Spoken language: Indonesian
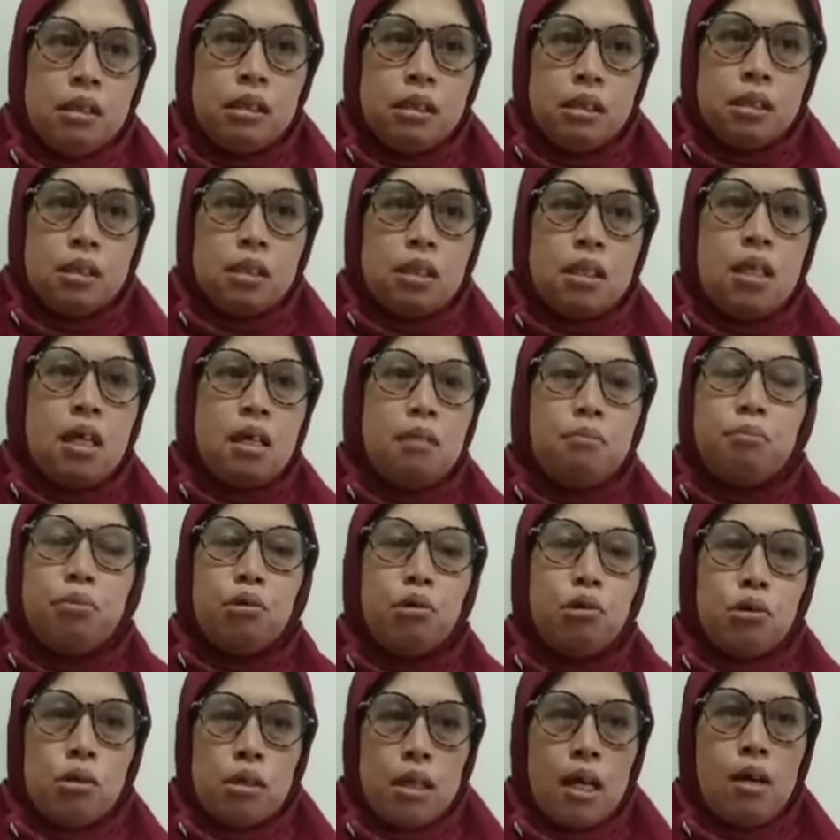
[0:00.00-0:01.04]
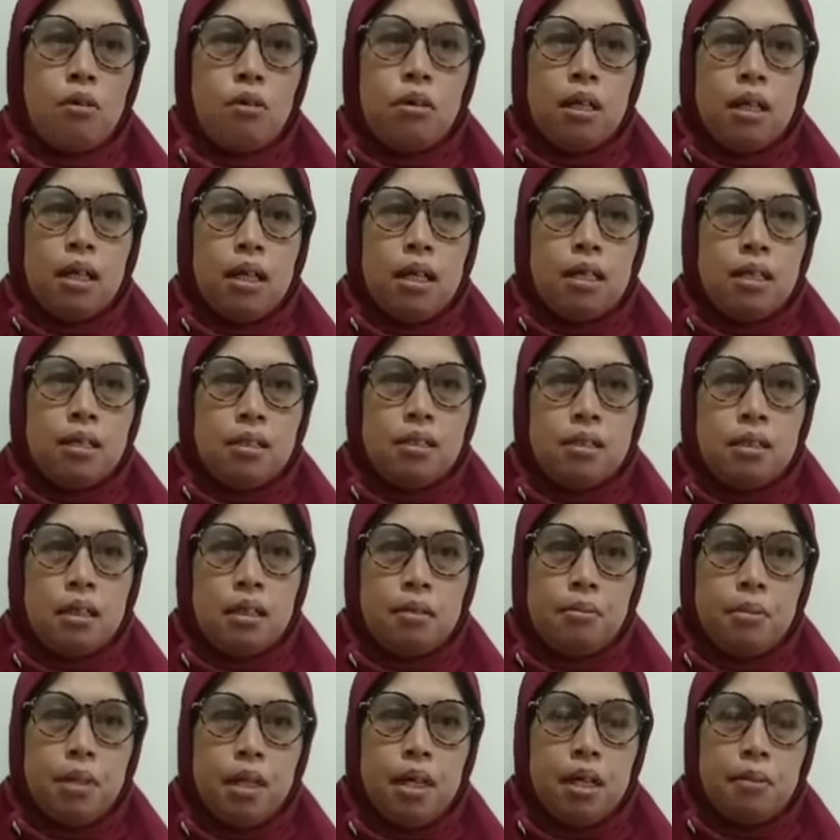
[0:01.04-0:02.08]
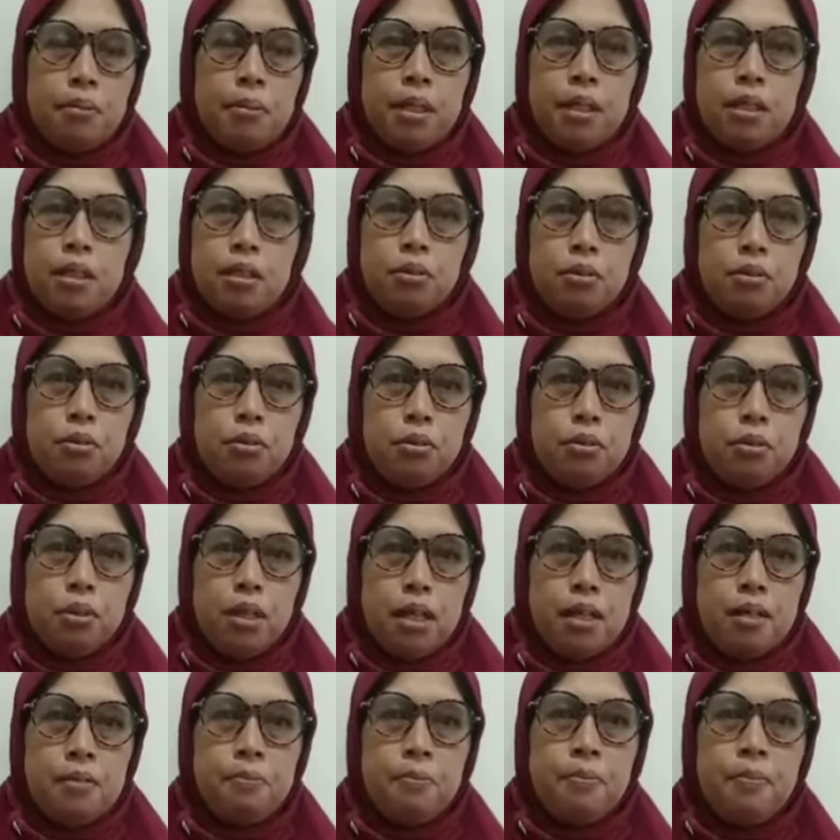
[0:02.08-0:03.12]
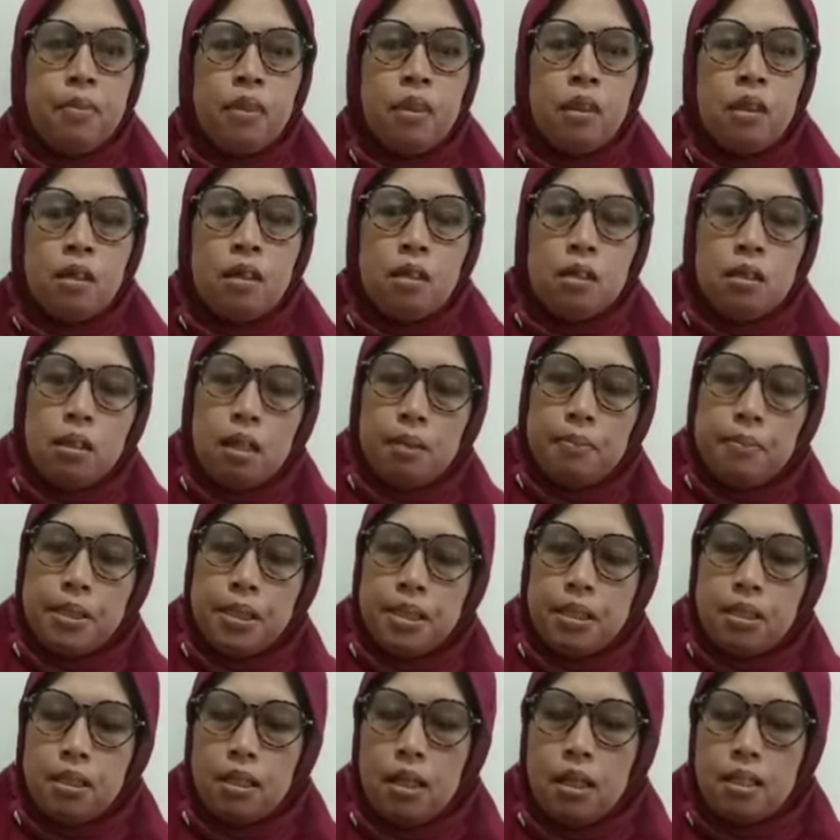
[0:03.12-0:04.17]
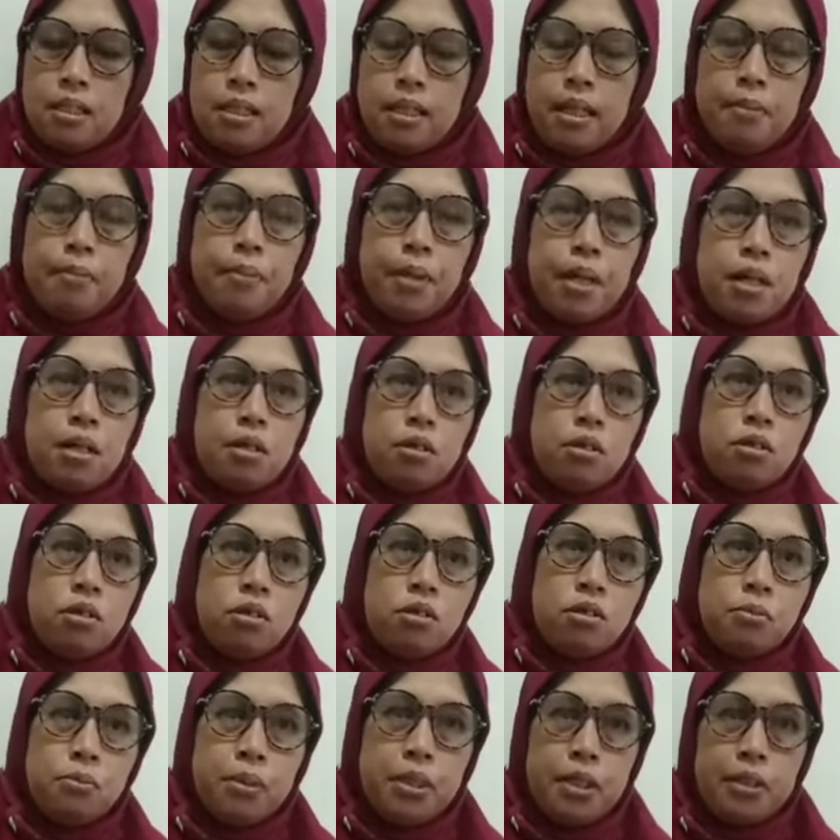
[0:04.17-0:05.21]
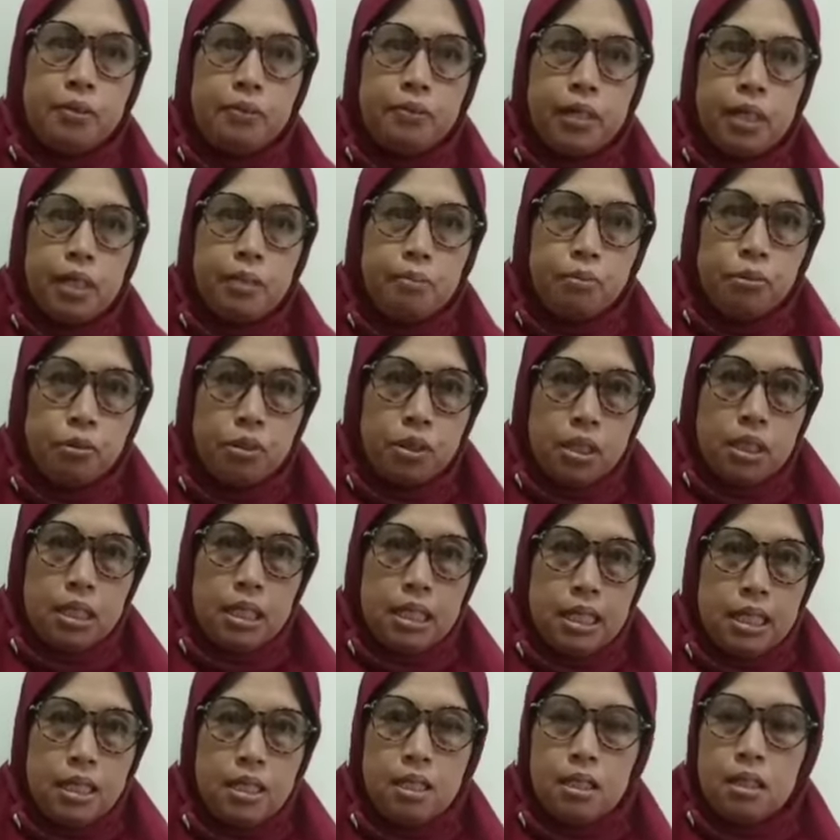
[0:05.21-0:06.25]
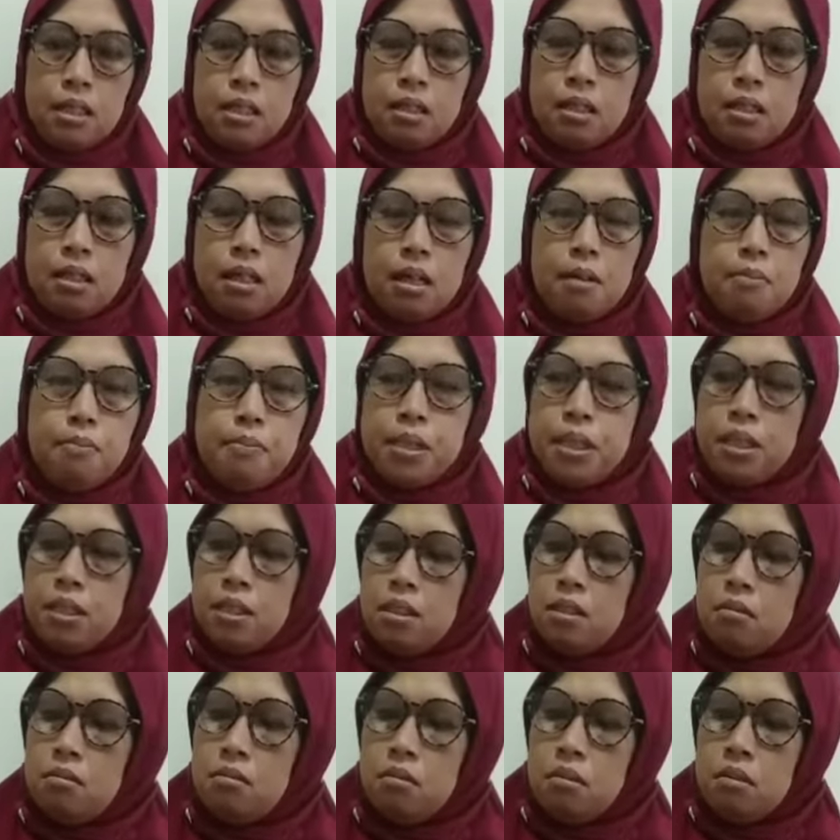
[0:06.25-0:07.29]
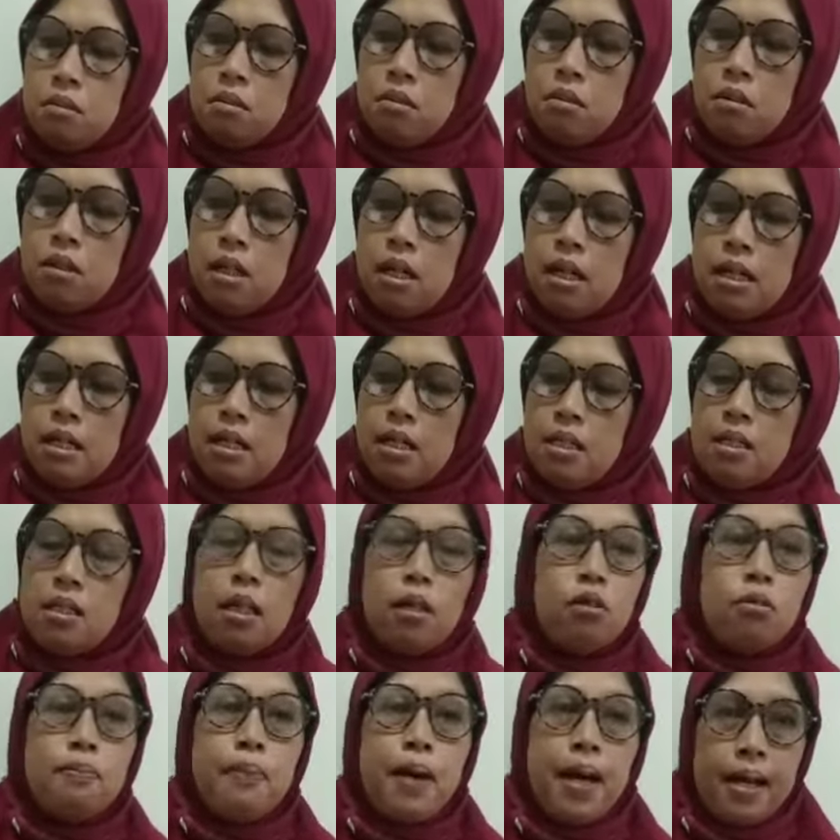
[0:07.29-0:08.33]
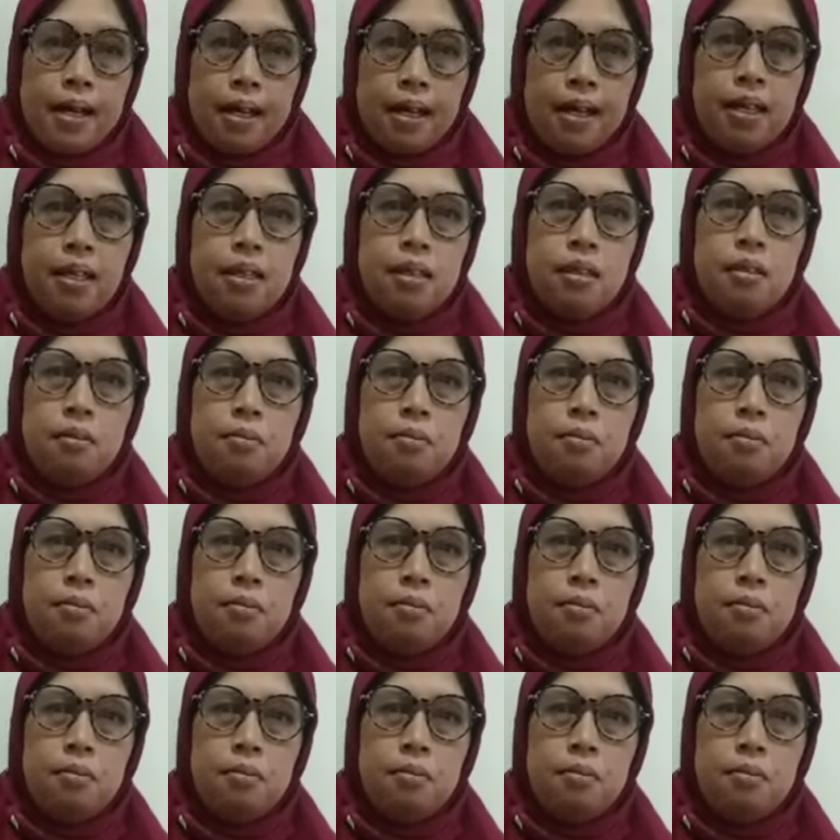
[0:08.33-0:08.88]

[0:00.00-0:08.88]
sekian puluh tahun lah saya mengharapkan keturunan. Tapi setelah saya mengkonsumsi piribus ini, habis ada satu paket